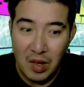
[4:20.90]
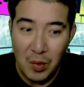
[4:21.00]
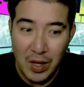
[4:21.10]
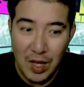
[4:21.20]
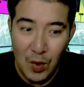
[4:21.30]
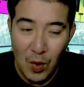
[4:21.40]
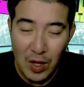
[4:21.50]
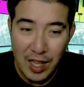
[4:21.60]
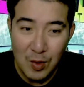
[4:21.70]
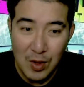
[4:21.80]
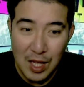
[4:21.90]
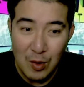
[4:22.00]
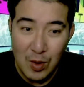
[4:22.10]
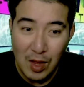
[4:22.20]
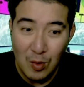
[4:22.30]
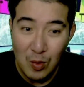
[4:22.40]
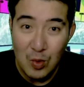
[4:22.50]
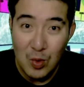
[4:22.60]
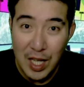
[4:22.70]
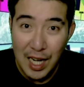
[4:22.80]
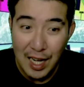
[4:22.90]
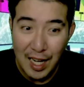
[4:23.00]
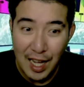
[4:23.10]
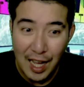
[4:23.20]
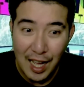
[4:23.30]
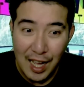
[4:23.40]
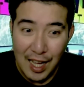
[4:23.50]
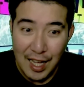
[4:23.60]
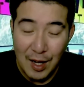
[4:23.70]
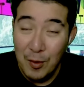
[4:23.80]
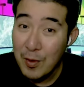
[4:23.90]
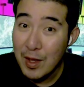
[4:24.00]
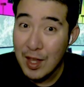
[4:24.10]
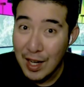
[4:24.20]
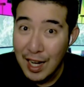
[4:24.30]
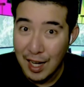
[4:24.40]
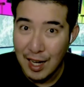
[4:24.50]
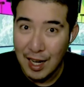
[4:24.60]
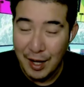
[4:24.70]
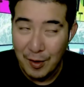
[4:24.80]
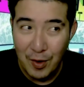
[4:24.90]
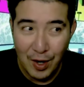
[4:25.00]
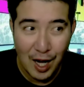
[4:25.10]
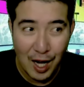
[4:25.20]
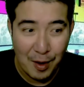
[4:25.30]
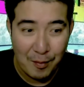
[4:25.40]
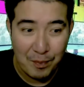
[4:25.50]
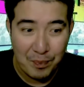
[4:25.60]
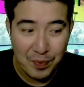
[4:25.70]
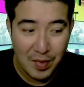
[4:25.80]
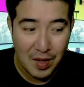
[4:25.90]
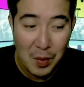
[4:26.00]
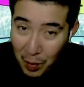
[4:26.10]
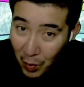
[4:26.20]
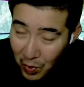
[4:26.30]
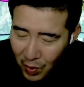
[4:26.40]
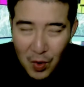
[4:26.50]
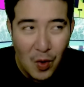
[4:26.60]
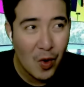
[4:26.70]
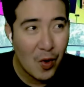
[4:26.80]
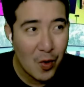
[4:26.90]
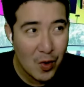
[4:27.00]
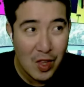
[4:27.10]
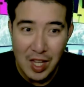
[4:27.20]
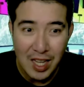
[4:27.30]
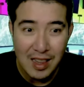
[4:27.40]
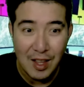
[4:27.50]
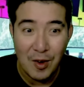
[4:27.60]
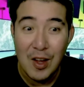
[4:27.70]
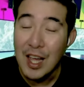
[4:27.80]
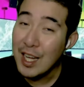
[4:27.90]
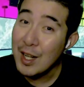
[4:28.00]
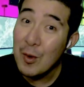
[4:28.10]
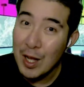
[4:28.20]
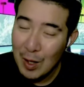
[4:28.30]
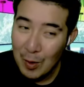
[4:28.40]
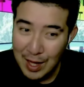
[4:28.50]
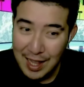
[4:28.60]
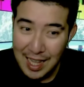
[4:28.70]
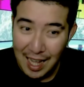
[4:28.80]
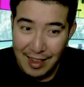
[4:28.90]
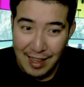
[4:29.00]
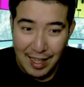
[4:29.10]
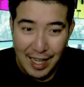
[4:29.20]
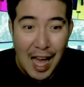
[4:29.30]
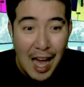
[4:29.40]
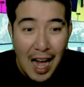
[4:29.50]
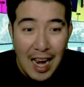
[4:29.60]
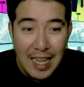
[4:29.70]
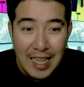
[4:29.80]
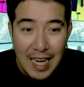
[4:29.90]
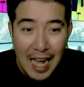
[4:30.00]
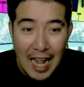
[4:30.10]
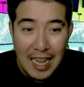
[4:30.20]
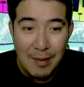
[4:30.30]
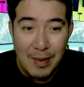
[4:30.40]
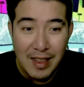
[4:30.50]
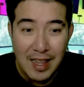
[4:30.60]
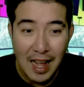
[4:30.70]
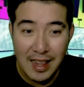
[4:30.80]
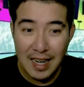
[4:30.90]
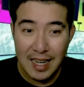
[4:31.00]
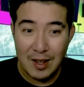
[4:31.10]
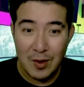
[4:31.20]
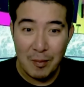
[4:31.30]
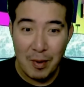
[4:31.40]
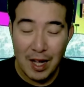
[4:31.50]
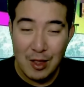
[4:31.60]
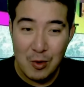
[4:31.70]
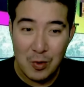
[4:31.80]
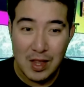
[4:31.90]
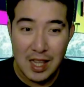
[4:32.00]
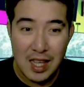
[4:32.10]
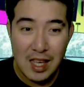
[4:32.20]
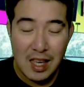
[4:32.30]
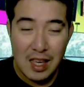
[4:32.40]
what do you call this? Kung sino yung sa susunod na lang na, na original ano um, composer or original singer, nagulat ako si Skasta Klee. Ang ang ganda ng adlibs ni Skastakido. Napaka-juicy.